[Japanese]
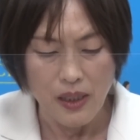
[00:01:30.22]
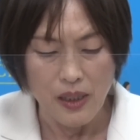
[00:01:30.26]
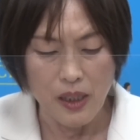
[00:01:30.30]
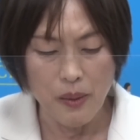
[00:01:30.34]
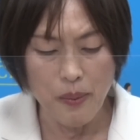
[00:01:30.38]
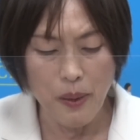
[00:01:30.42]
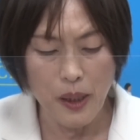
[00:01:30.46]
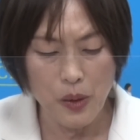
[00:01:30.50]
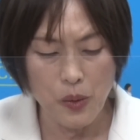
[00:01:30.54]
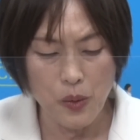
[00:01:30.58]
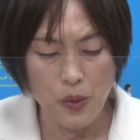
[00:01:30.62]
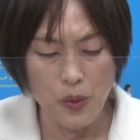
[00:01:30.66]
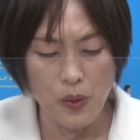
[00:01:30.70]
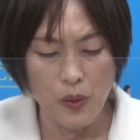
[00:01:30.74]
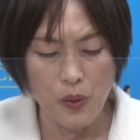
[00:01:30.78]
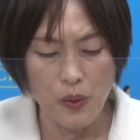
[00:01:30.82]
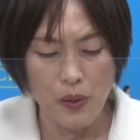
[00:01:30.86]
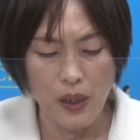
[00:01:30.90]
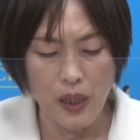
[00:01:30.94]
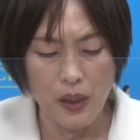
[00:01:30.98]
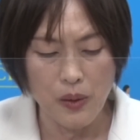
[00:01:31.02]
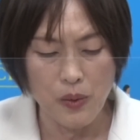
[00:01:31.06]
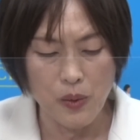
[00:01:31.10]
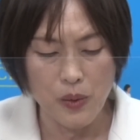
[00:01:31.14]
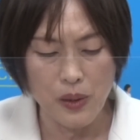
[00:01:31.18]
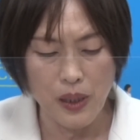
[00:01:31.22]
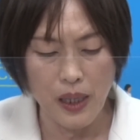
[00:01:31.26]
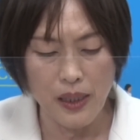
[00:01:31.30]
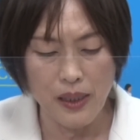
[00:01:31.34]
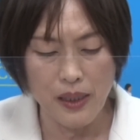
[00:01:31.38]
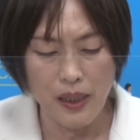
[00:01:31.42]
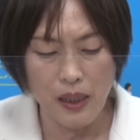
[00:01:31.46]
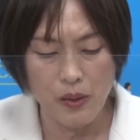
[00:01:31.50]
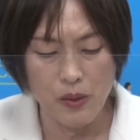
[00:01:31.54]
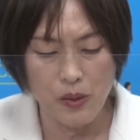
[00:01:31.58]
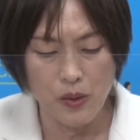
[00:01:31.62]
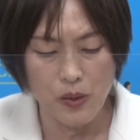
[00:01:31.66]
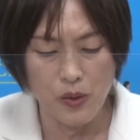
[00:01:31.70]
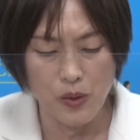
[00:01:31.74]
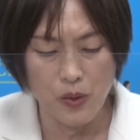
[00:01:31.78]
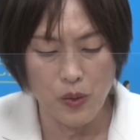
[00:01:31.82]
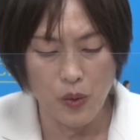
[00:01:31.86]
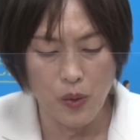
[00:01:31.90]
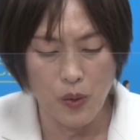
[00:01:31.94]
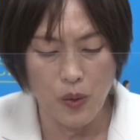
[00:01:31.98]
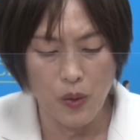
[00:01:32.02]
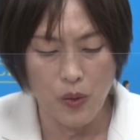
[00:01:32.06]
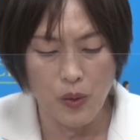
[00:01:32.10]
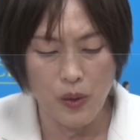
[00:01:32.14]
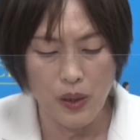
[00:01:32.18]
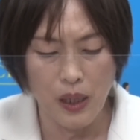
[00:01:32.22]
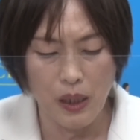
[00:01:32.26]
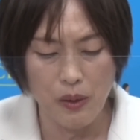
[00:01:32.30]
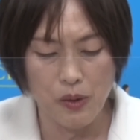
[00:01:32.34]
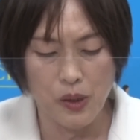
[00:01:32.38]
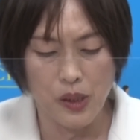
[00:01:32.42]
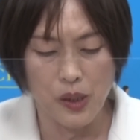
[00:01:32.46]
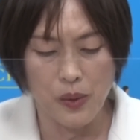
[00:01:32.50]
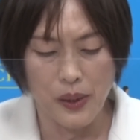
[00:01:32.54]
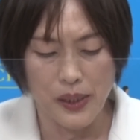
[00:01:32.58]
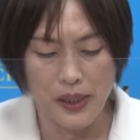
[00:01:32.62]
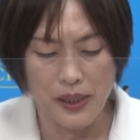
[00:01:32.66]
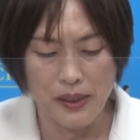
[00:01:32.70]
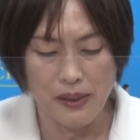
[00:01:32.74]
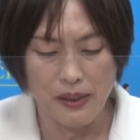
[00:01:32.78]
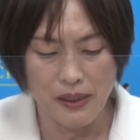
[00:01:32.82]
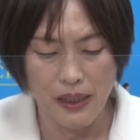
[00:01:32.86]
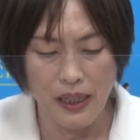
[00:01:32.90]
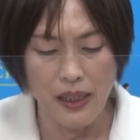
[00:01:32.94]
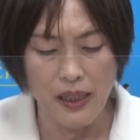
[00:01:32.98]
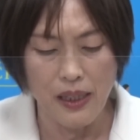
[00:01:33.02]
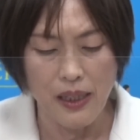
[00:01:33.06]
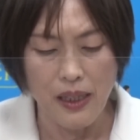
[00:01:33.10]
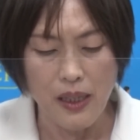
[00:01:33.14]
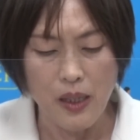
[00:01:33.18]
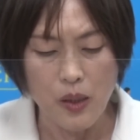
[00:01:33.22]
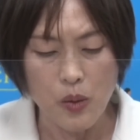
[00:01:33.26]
今のあの大学の学費はですね、